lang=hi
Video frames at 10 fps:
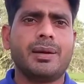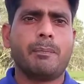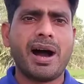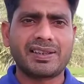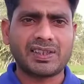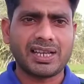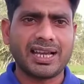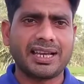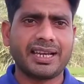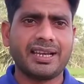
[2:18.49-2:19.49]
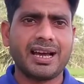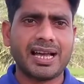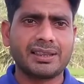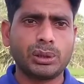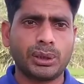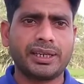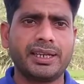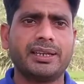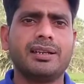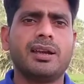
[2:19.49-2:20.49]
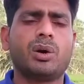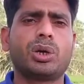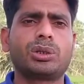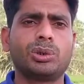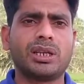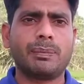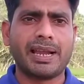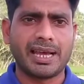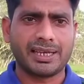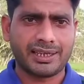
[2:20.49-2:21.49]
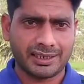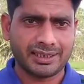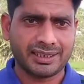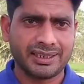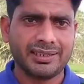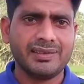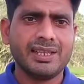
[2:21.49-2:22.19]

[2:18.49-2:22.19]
मास्क लगाएंगे हाथ धोएंगे और दूरी बना के रखेंगे